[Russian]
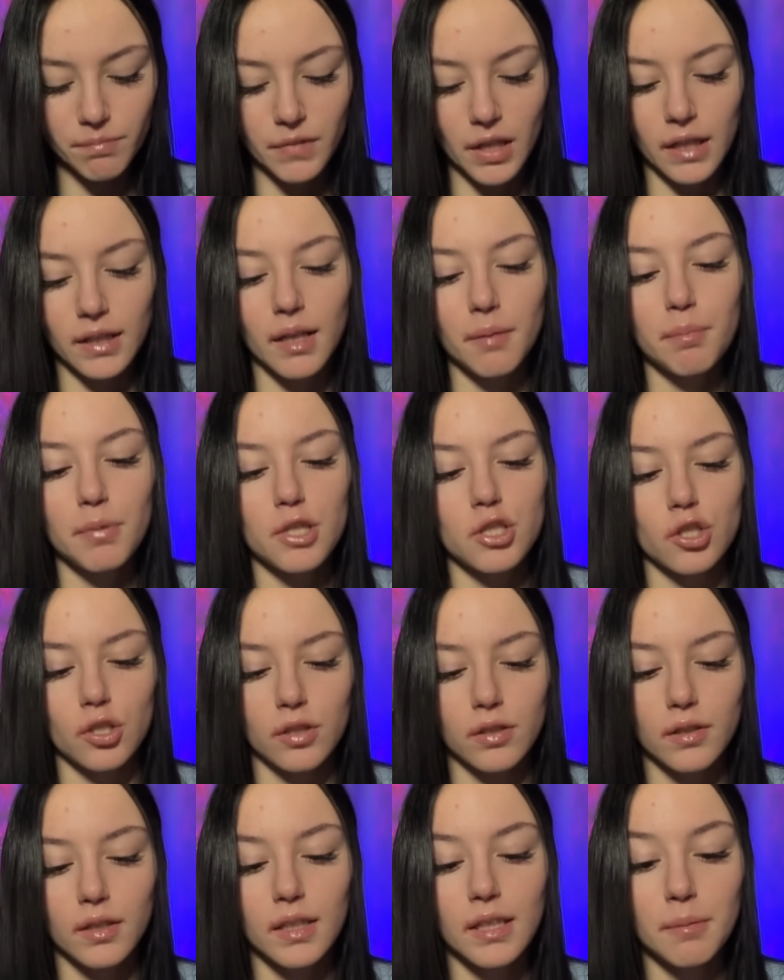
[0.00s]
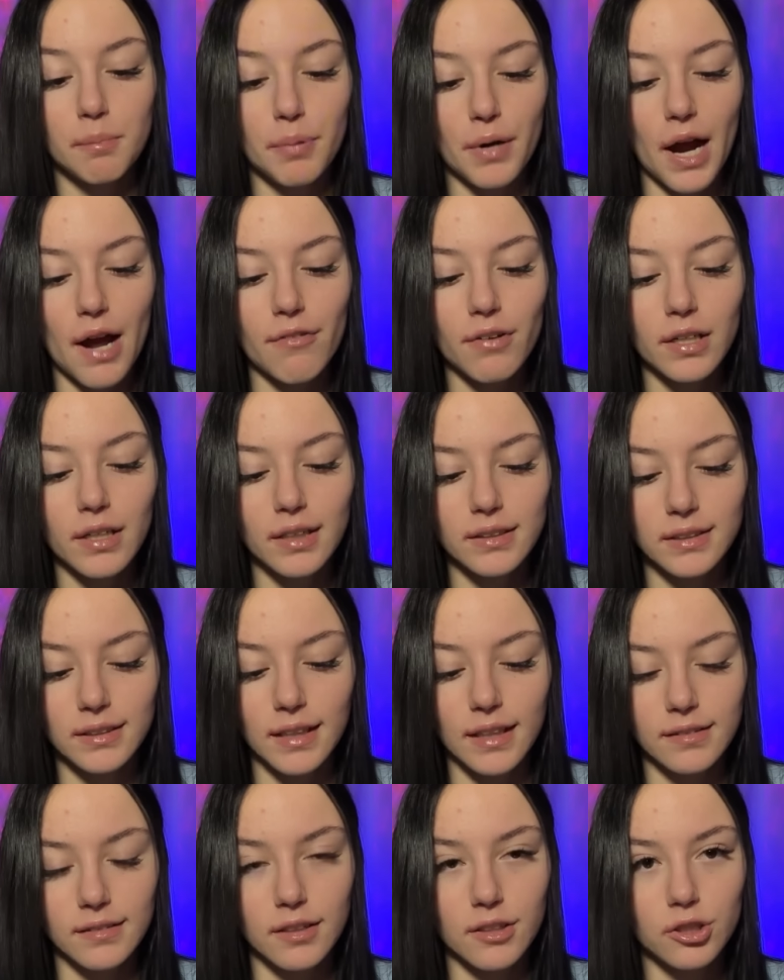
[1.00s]
Она пишет. И правильно
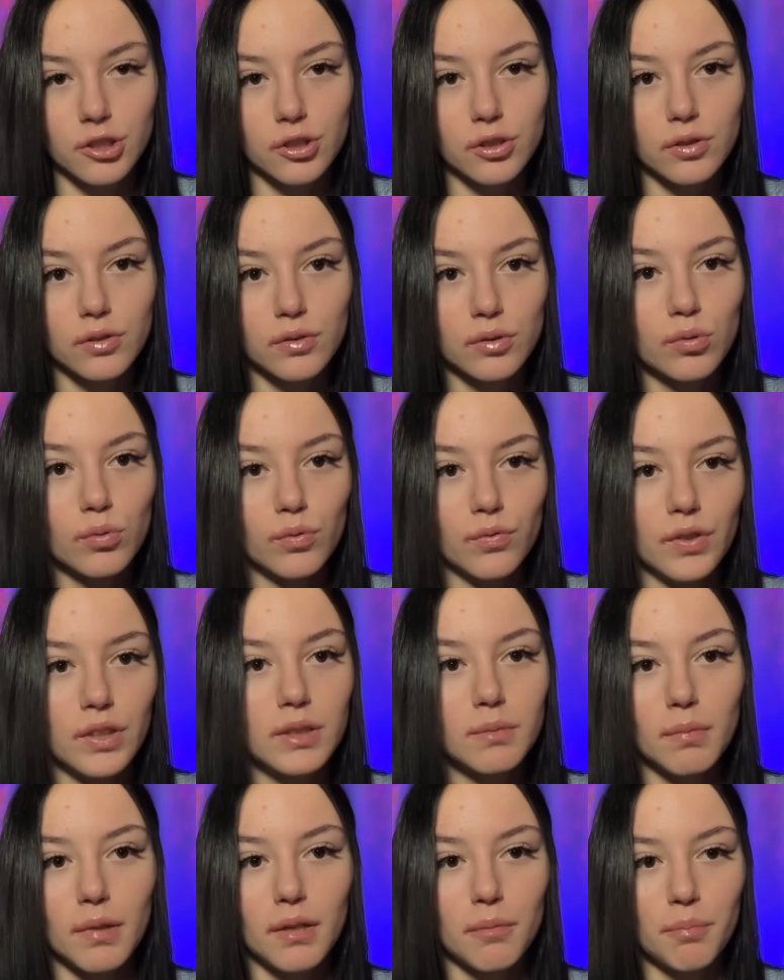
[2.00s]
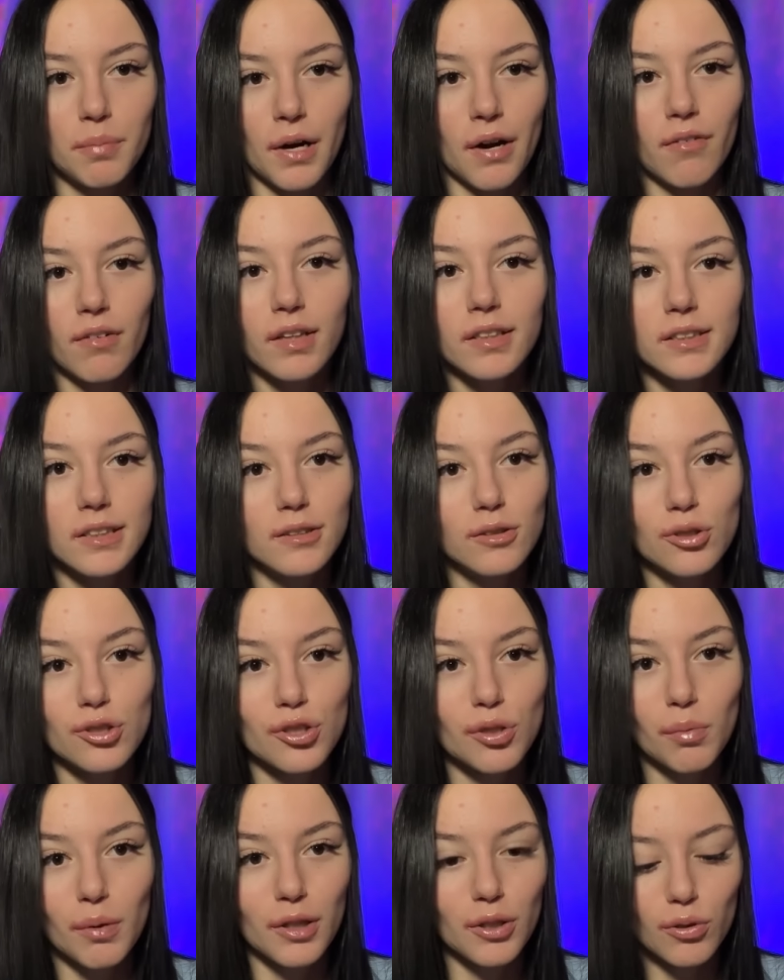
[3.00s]
делаешь. Ну, видимо, правильно делаю,
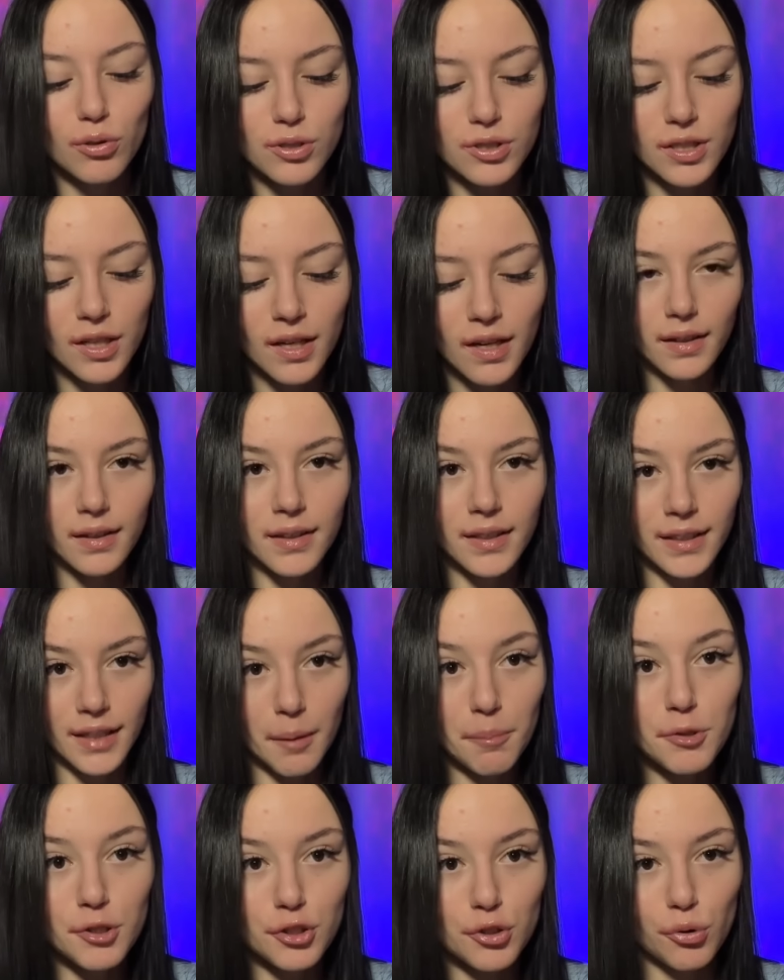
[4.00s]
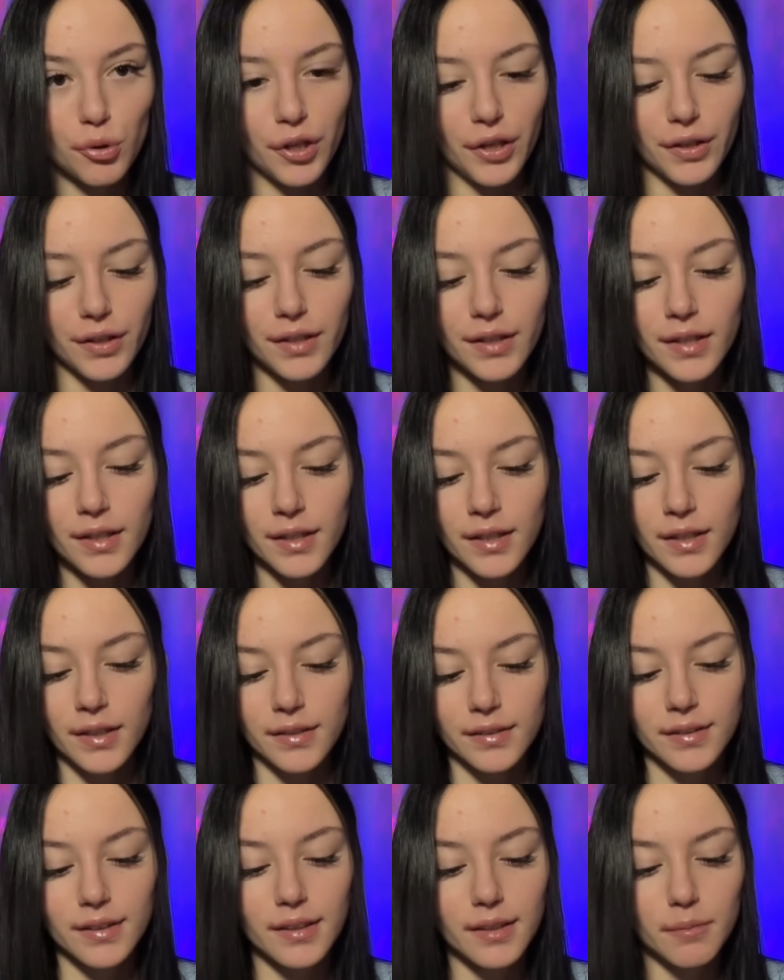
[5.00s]
что боюсь. Я пишу ей.
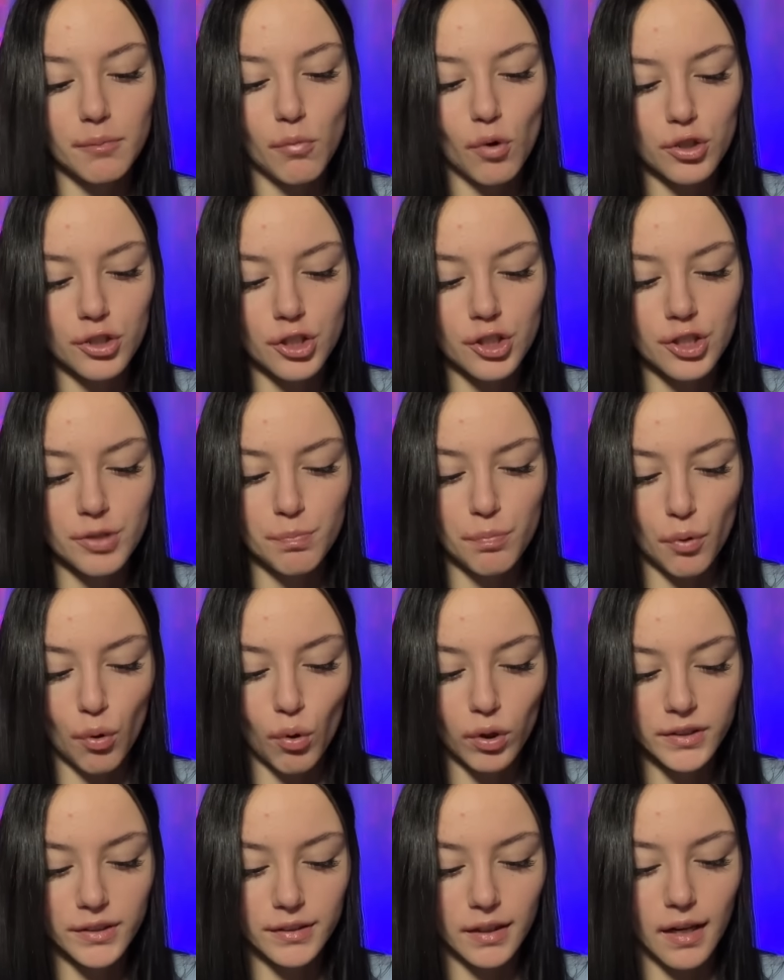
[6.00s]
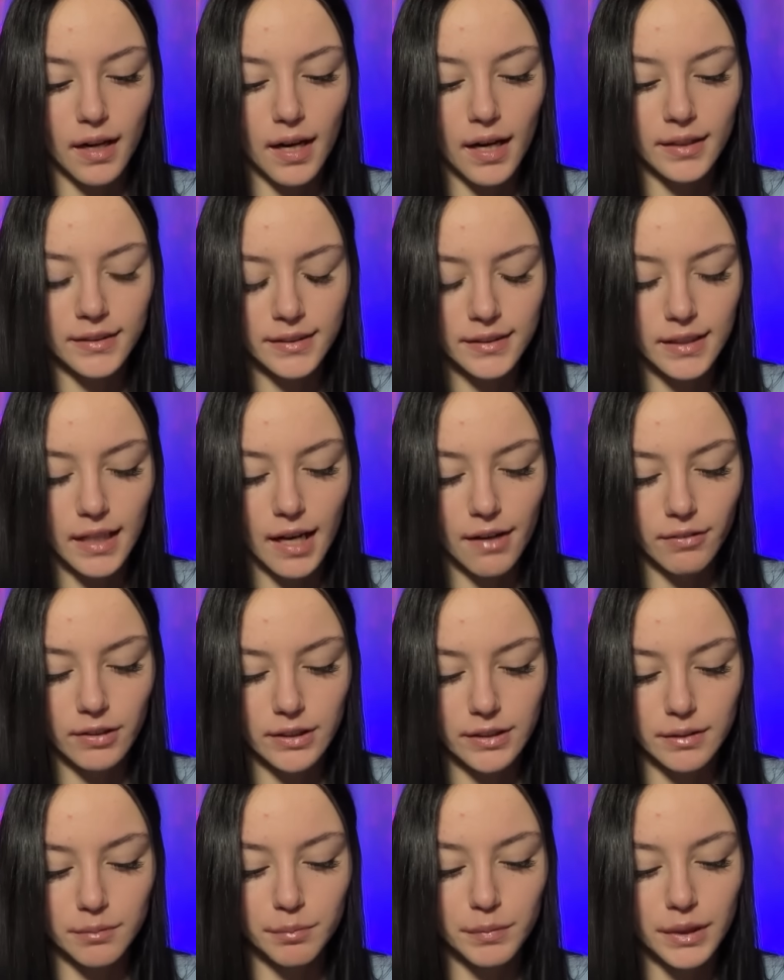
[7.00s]
Ты можешь просто
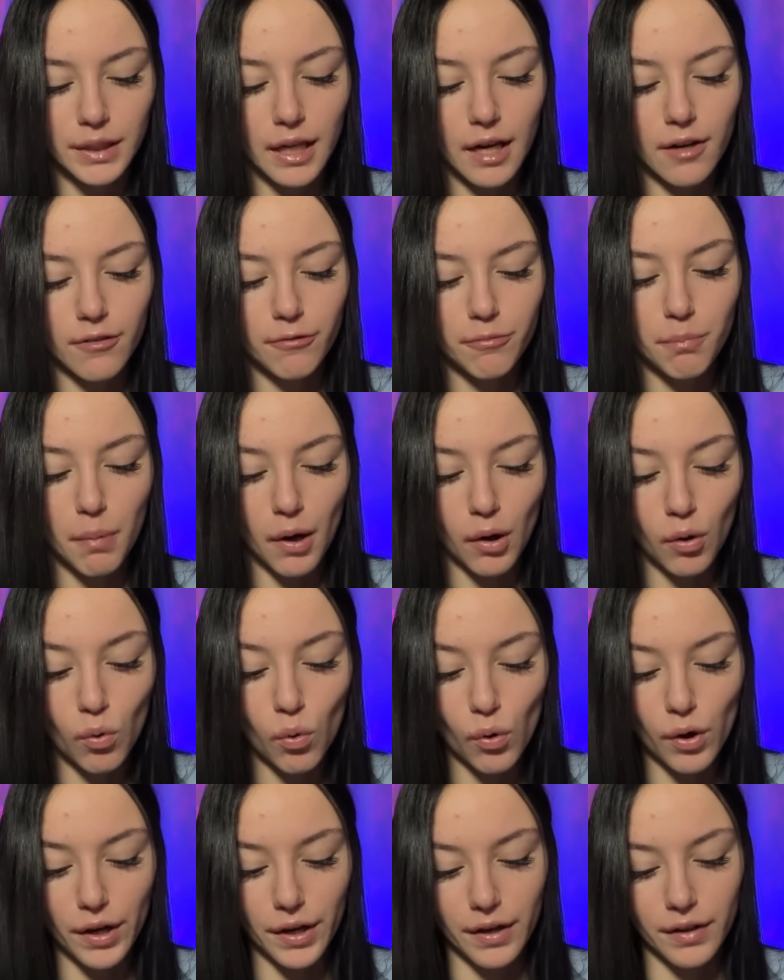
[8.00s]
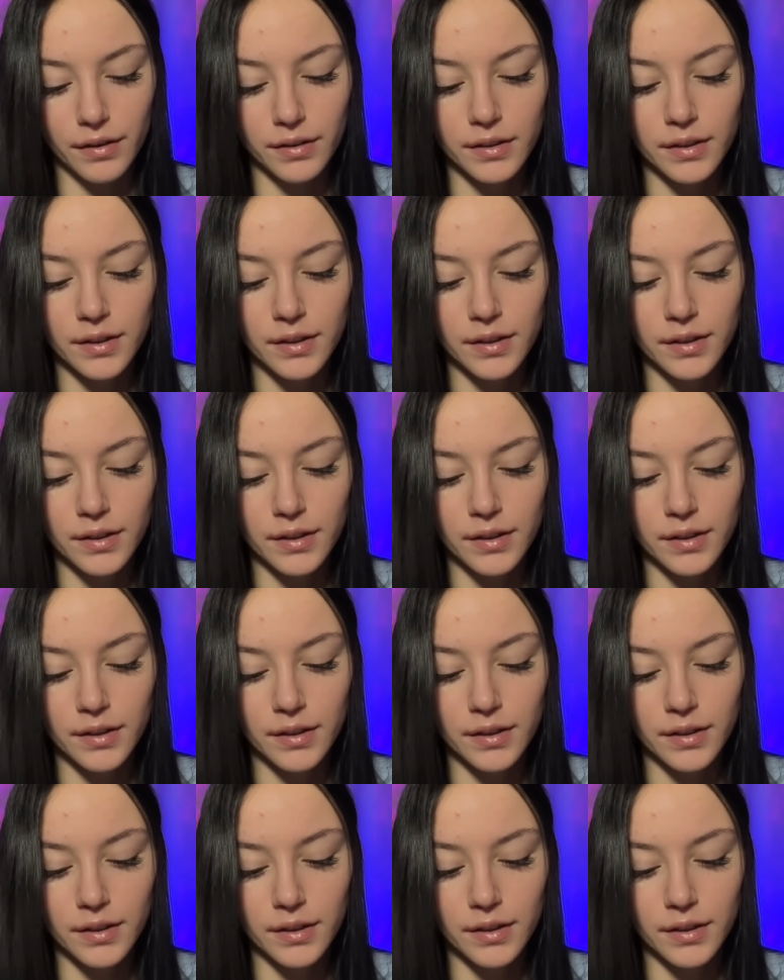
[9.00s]
оставить меня в покое.